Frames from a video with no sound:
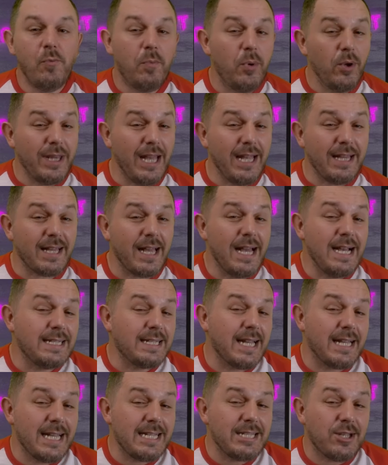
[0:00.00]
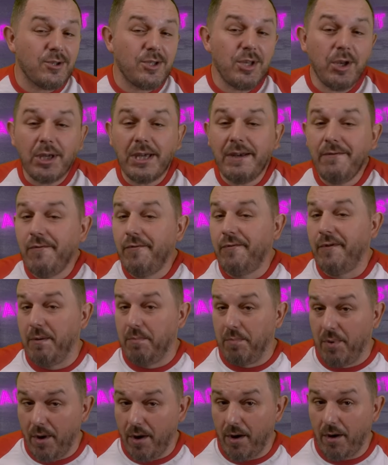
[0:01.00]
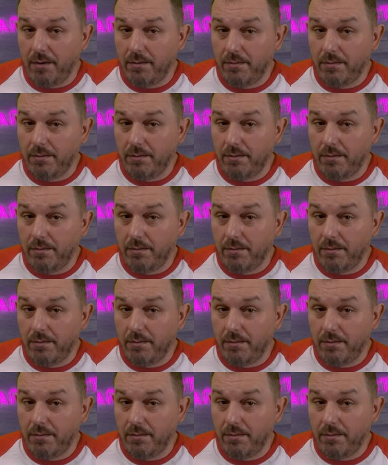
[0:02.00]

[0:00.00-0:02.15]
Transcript: peut-être est-ce un ascenseur qui vous fait peur